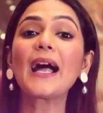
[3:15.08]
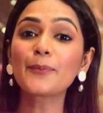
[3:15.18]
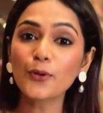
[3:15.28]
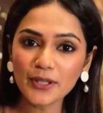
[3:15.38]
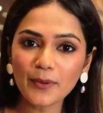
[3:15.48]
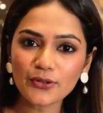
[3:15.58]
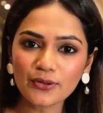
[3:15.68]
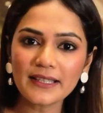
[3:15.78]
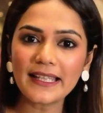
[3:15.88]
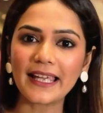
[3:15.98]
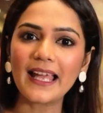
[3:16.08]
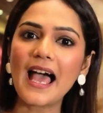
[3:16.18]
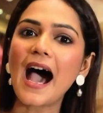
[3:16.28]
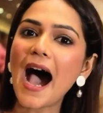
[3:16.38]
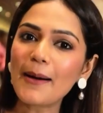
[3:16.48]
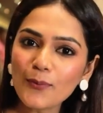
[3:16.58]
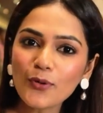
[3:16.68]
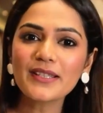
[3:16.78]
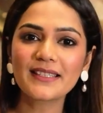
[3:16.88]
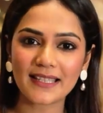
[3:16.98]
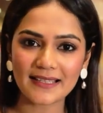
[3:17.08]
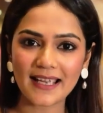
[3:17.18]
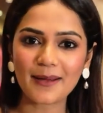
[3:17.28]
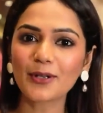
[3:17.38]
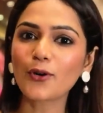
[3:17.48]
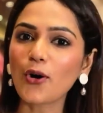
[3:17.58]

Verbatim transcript: আর প্রতি বছরই দে আম্মুই জিতে যায় আমরা